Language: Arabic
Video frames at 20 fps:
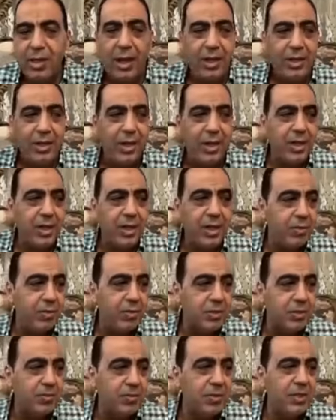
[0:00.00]
احنا هنفهم
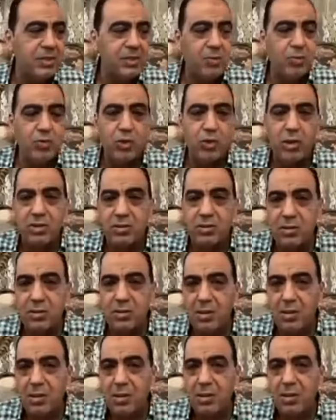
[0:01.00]
اكتر من الناس
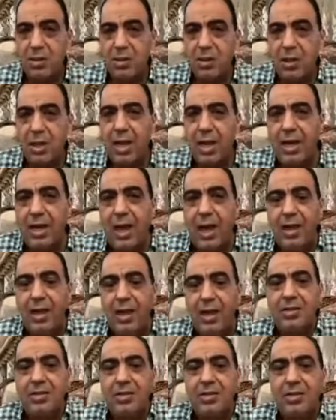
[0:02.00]
المتخصصه انا
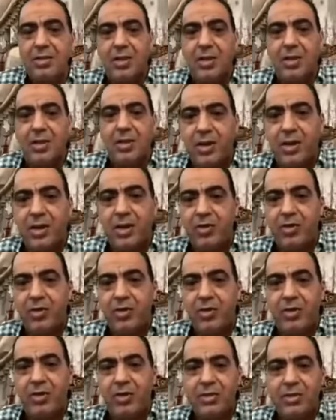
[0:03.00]
عندي ثقه كبيره فيه
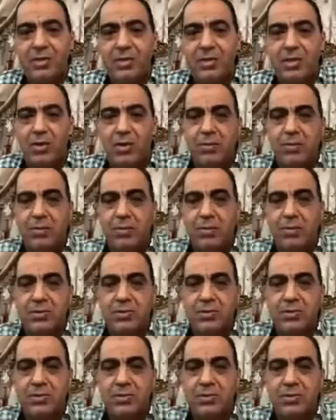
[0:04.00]
وفي اجهزه الدوله
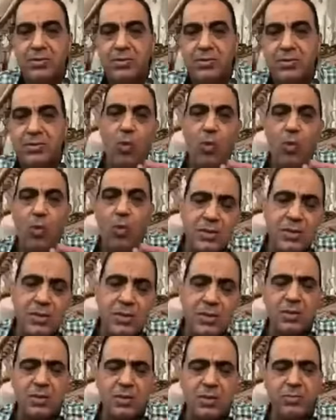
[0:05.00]
المصريه
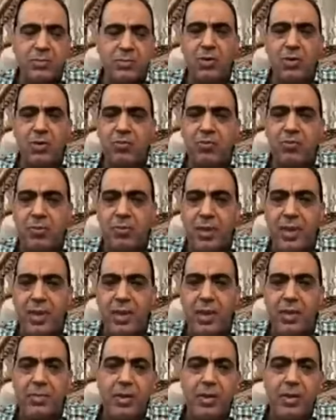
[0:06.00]
وواثق مليون في
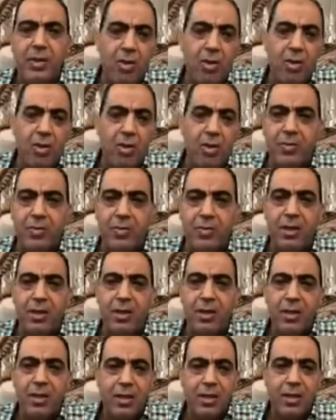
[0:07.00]
الميه مليون في
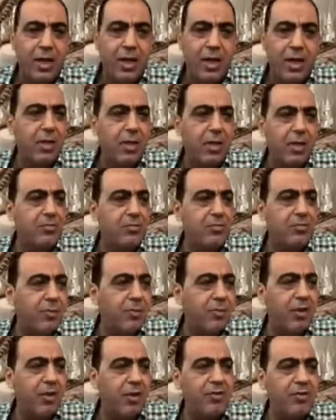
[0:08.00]
الميه ان ما
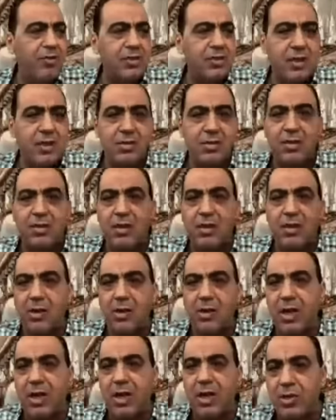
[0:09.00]
مش هيبقى لا فيه لا سد
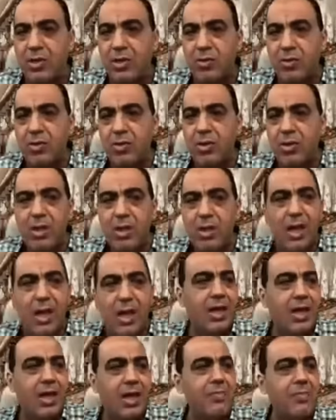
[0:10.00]
نهضه ولا غيره
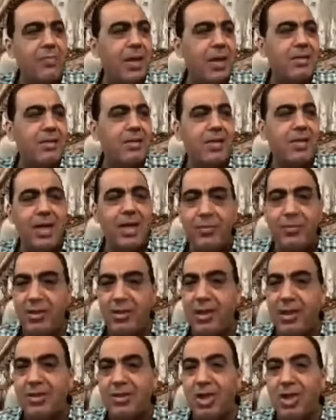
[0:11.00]
قال لك الملء الثاني
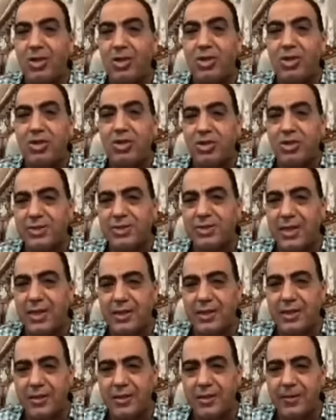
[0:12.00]
محتاج 13
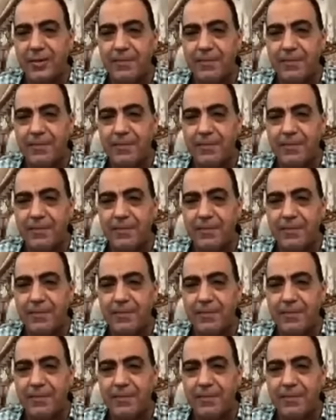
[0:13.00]
سنه